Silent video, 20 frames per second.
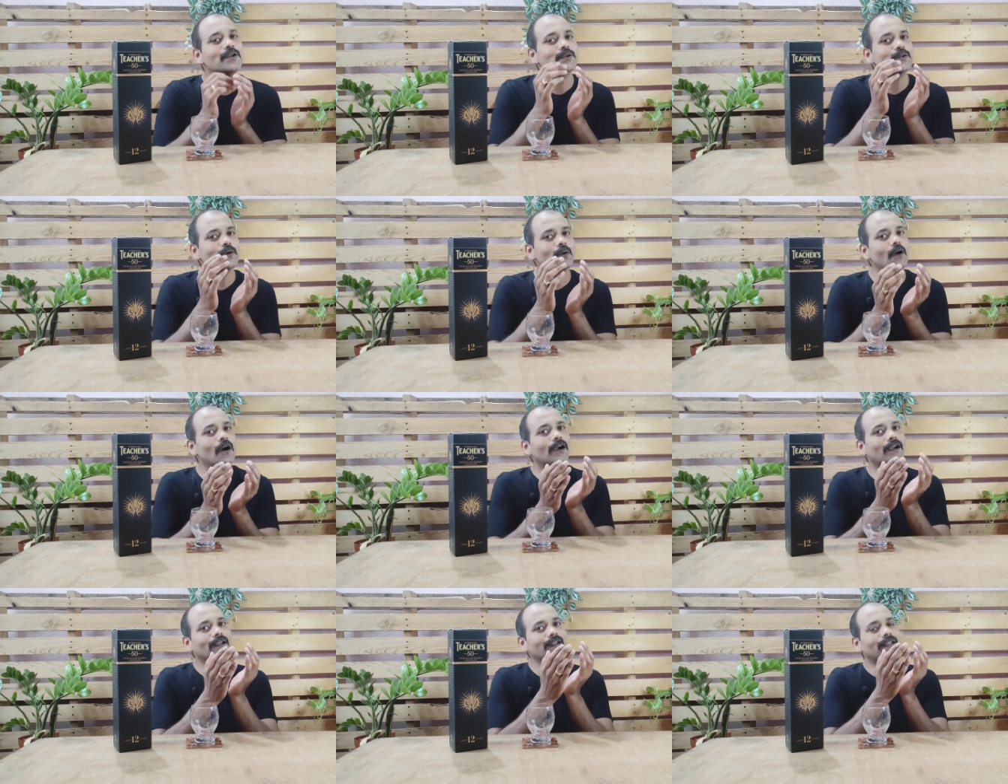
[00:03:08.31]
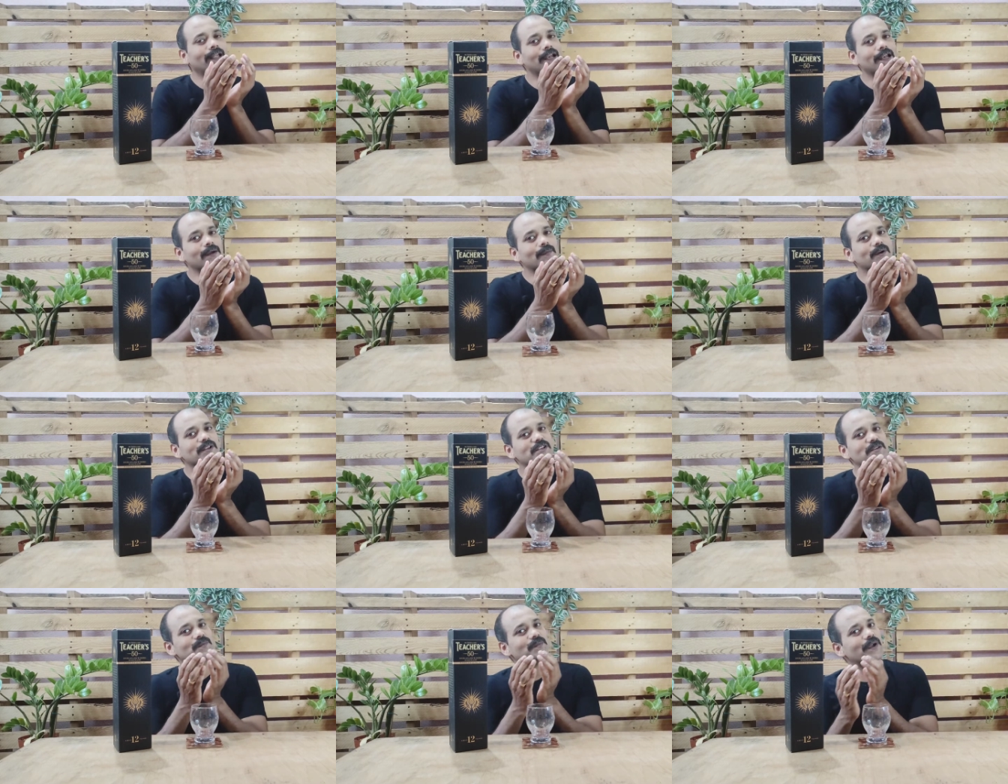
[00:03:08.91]
సో అట్లా దానికి
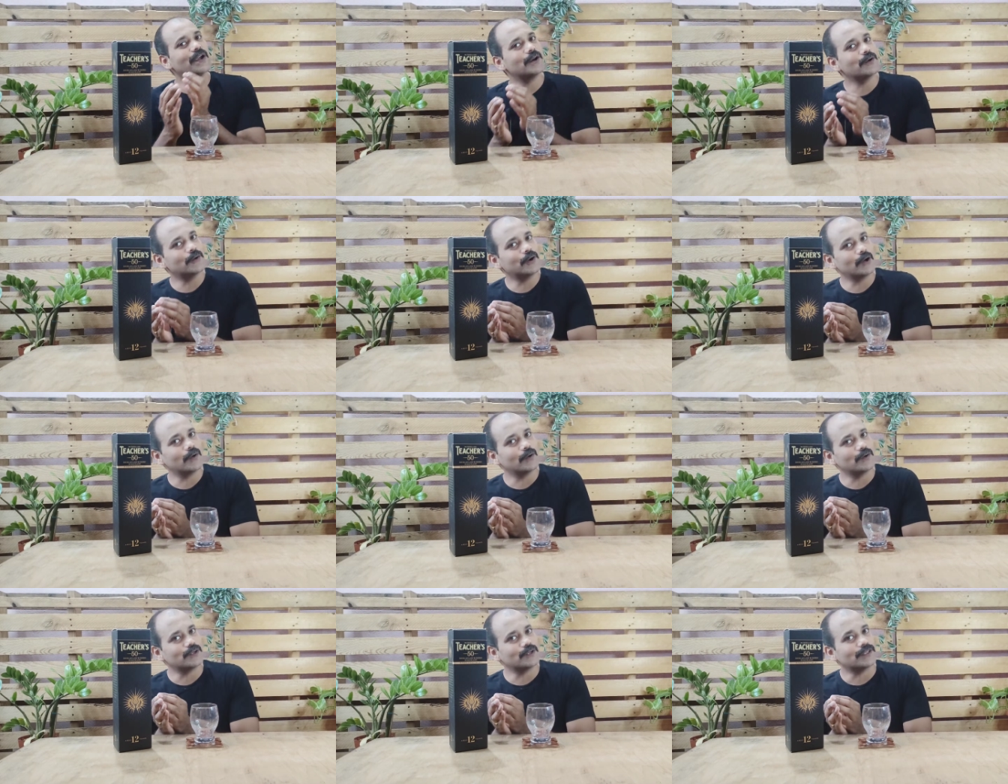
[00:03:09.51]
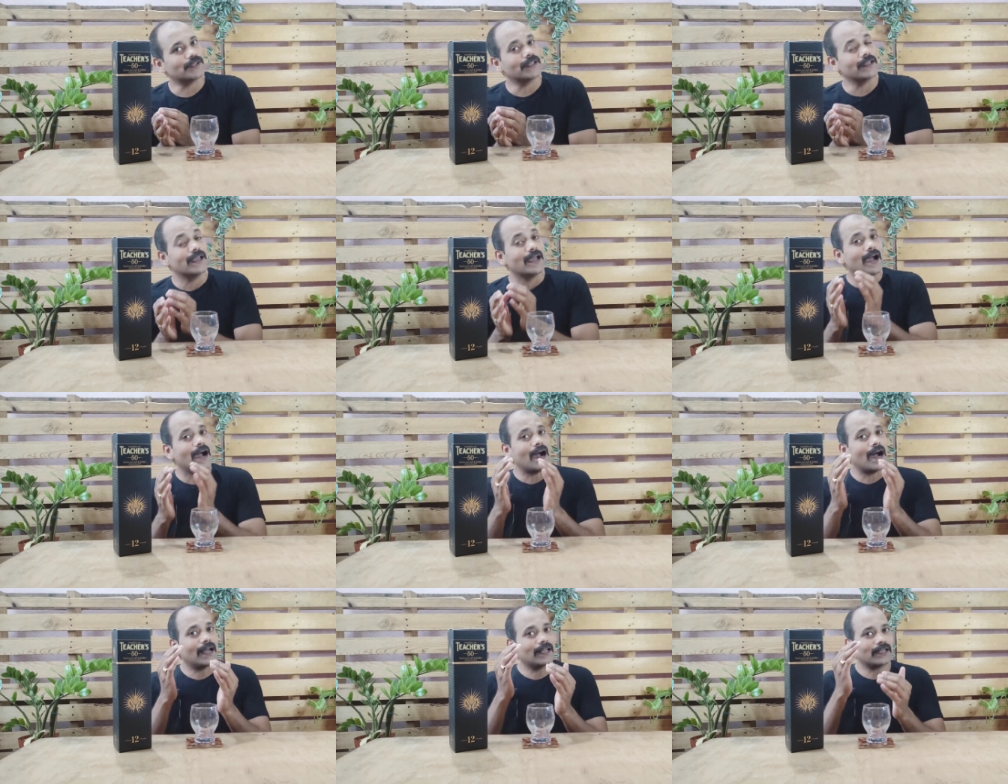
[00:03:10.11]
మంచి పేరు కూడా వచ్చింది
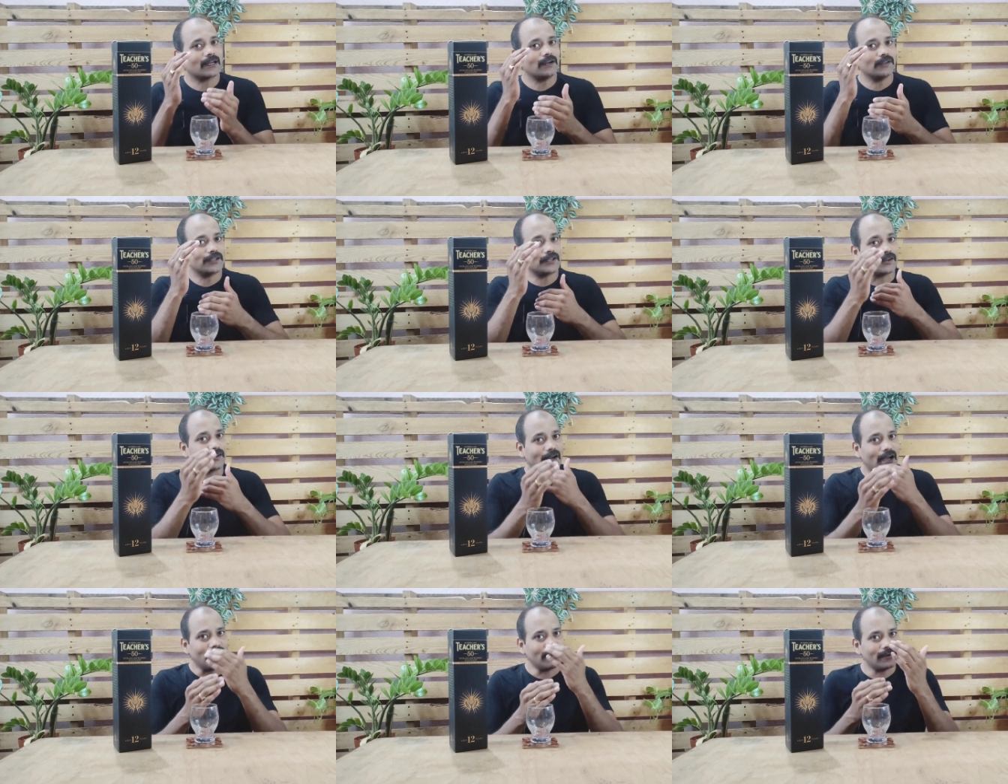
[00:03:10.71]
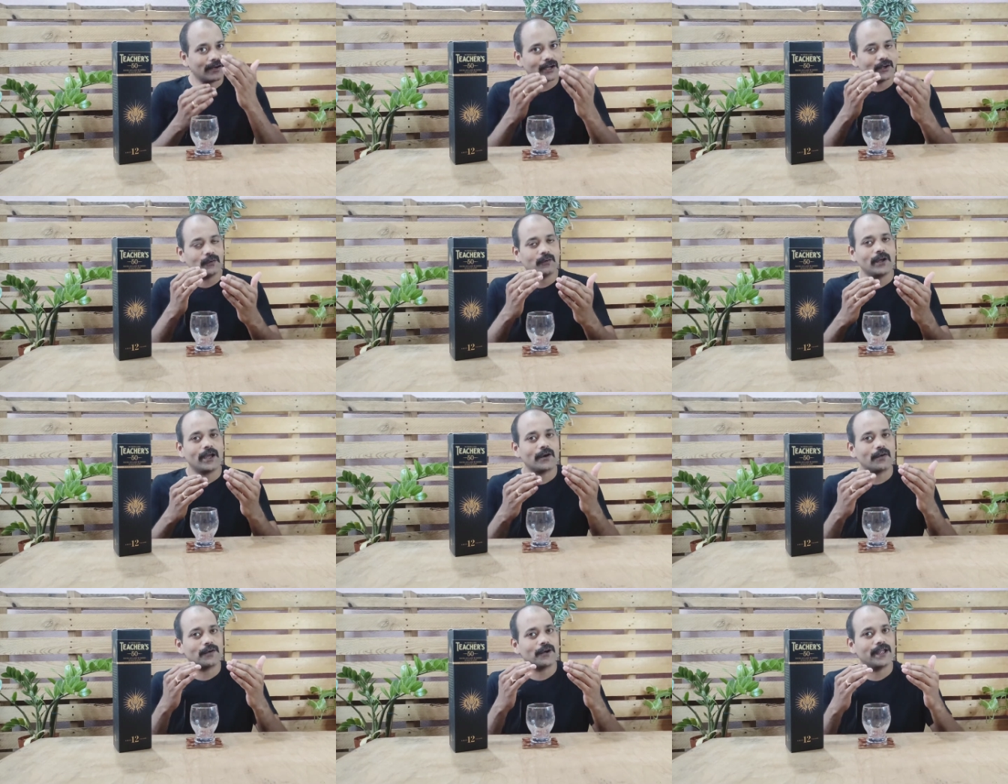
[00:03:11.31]
ఆ తర్వాత రాను రాను
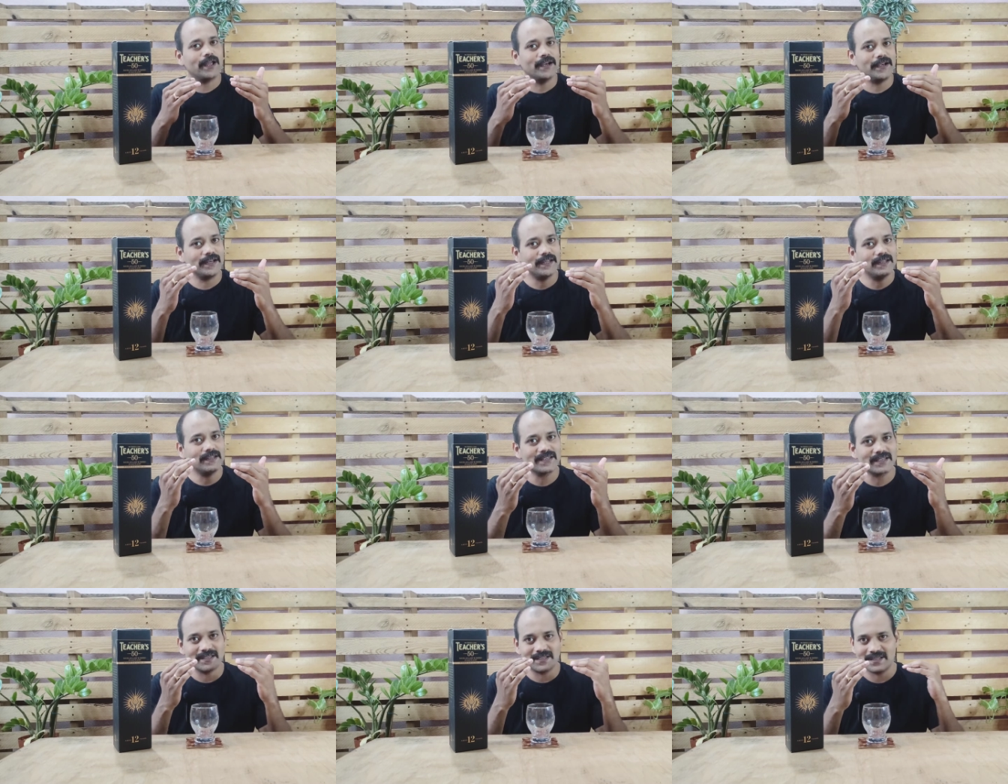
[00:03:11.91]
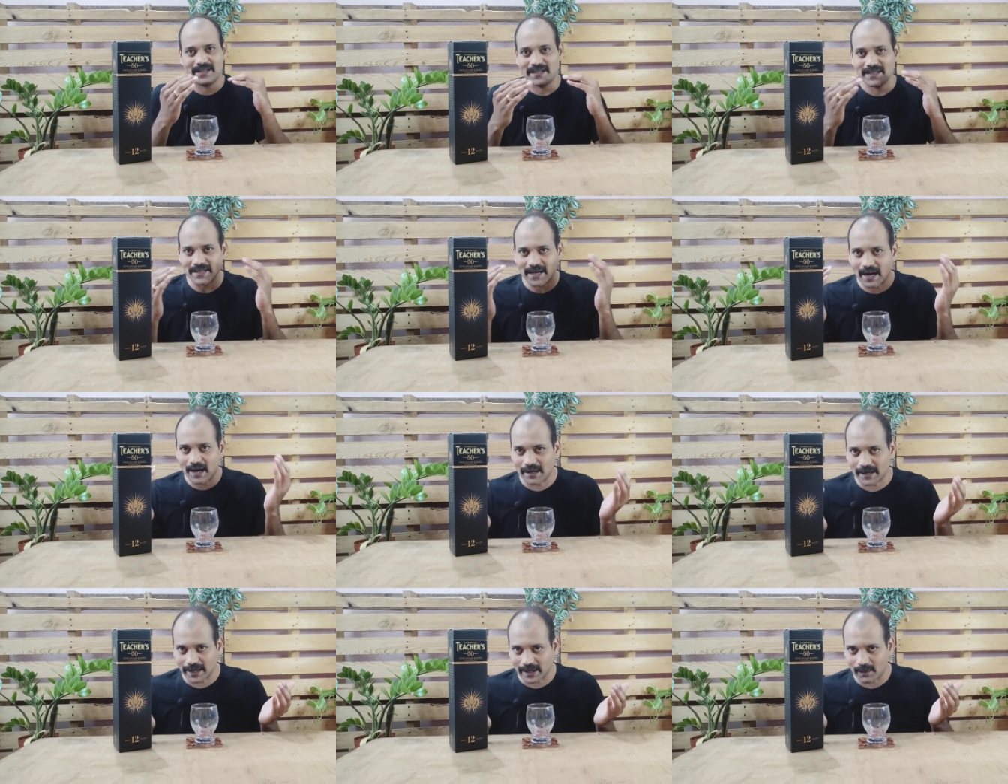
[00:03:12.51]
అరౌండ్ ఎయిటీన్ సిక్స్టీస్
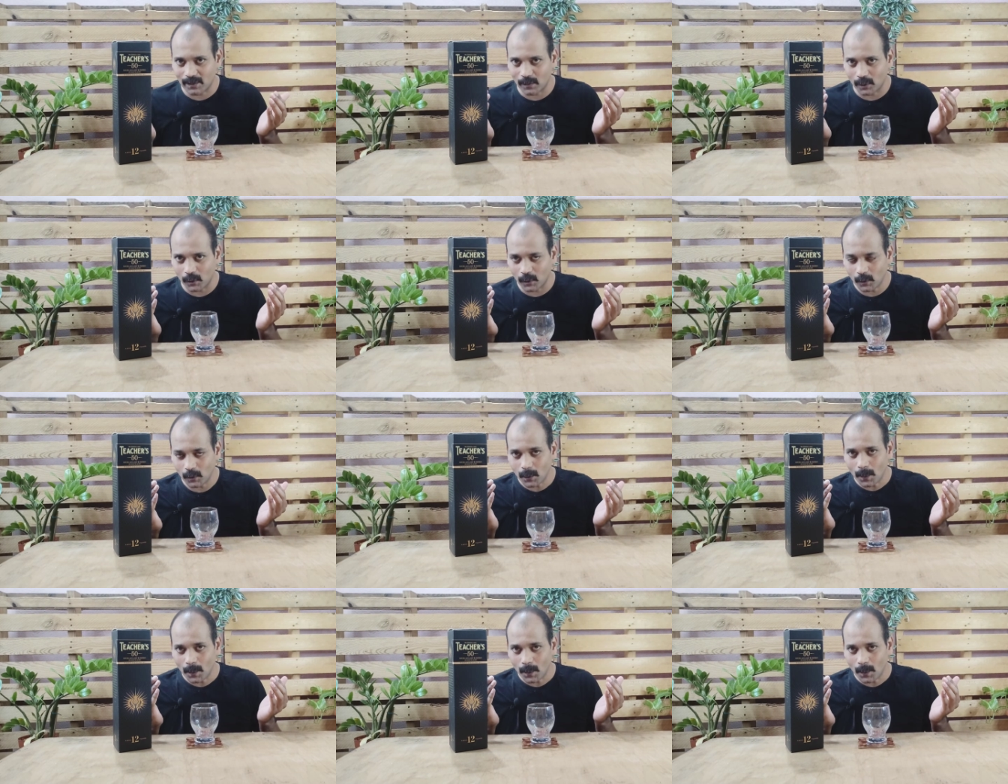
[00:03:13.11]
ఆ టైంలో